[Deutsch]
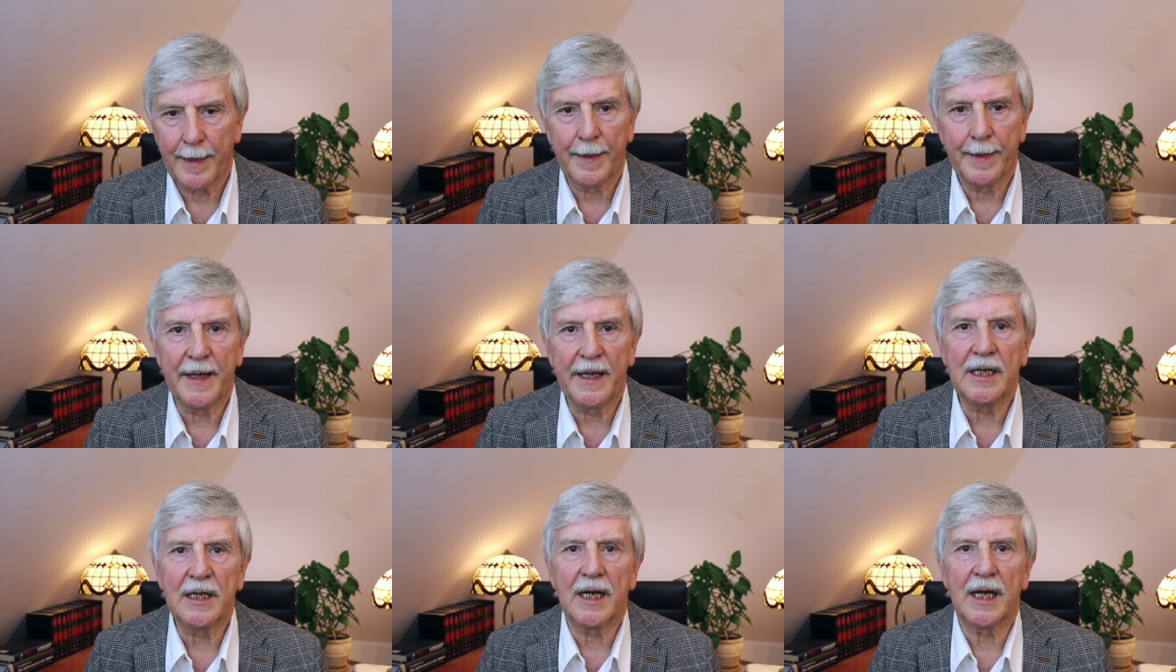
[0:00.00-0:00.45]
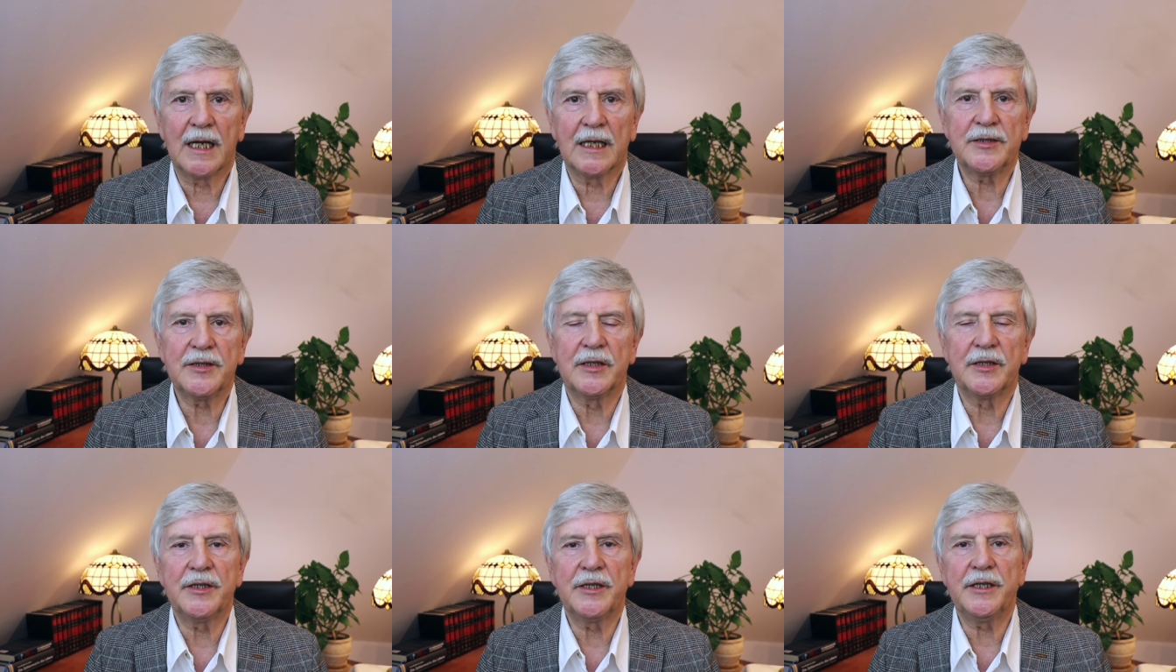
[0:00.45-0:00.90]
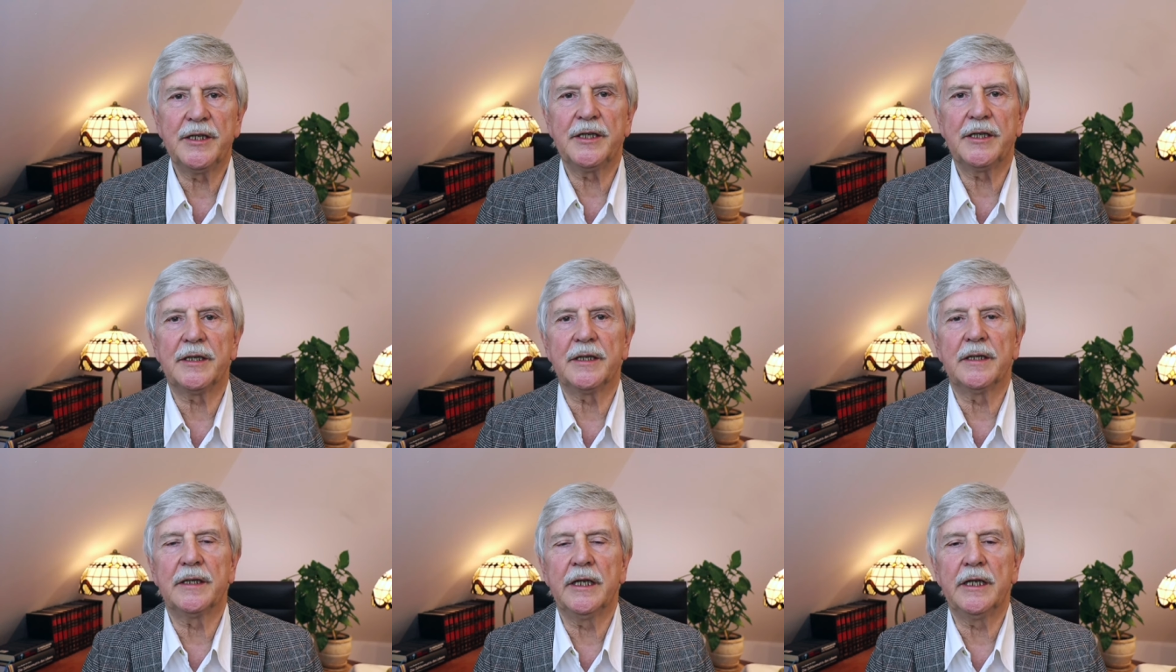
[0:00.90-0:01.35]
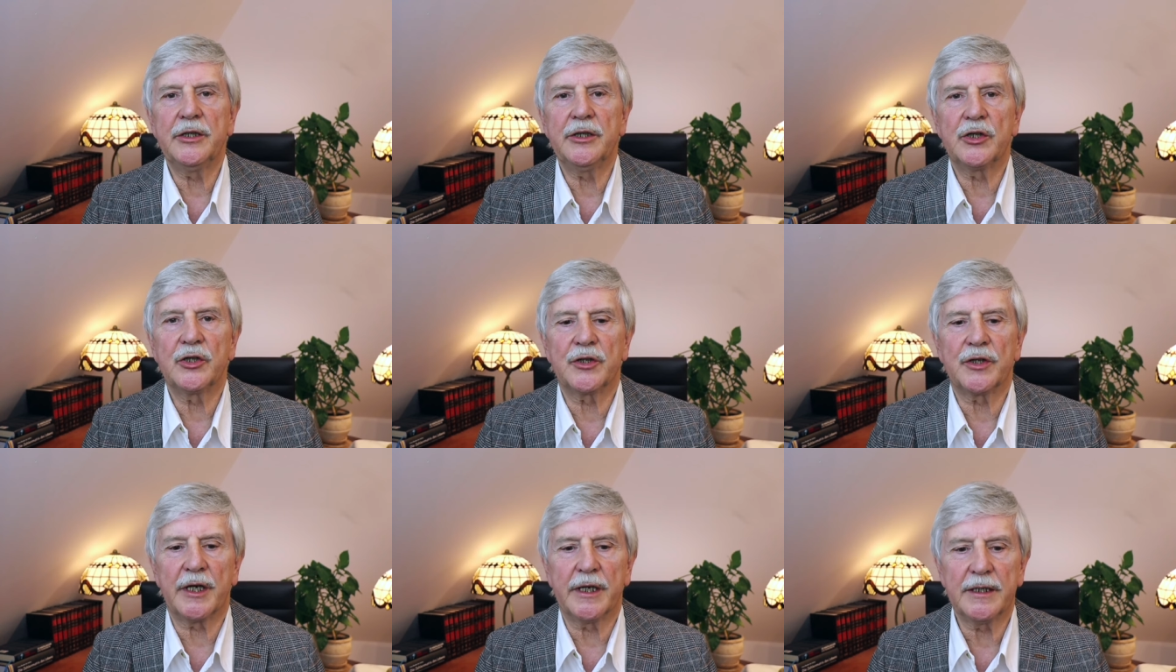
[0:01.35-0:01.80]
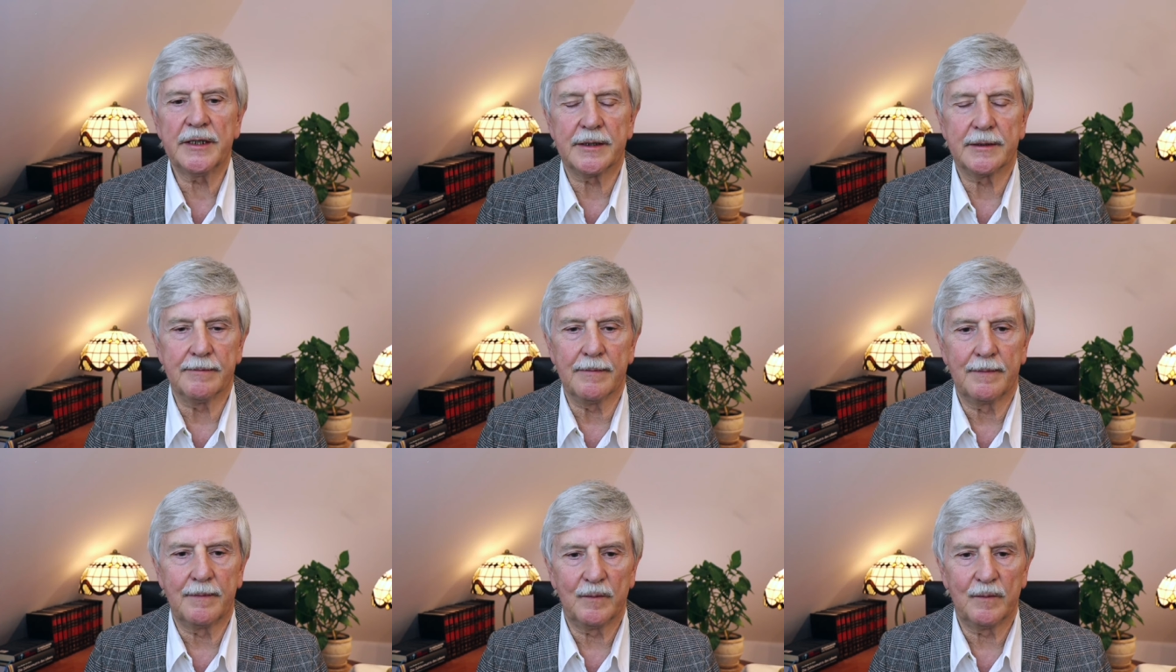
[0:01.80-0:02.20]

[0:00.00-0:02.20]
Die lassen sich nicht stressen.